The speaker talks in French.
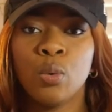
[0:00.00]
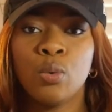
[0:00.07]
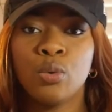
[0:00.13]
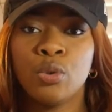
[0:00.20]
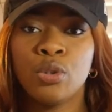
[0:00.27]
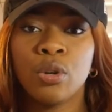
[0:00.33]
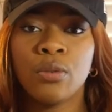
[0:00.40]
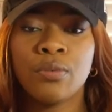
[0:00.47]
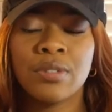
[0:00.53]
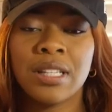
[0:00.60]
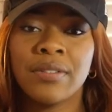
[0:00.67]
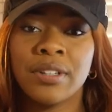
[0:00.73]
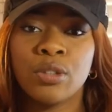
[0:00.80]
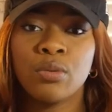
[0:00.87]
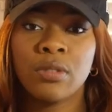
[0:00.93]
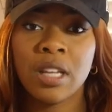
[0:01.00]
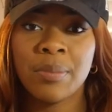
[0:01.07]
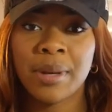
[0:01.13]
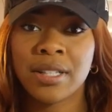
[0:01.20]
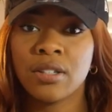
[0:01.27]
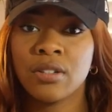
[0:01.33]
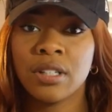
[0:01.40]
ou dedans vous avez toutes les
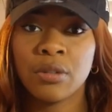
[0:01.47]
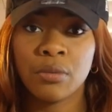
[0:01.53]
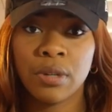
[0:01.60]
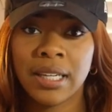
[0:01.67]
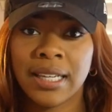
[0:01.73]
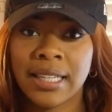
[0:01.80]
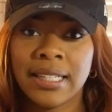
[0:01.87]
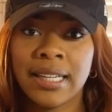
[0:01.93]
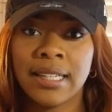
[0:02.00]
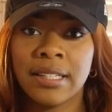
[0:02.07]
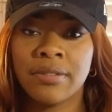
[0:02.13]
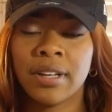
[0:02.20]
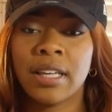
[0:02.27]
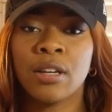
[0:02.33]
personnes qui ont écrit un livre.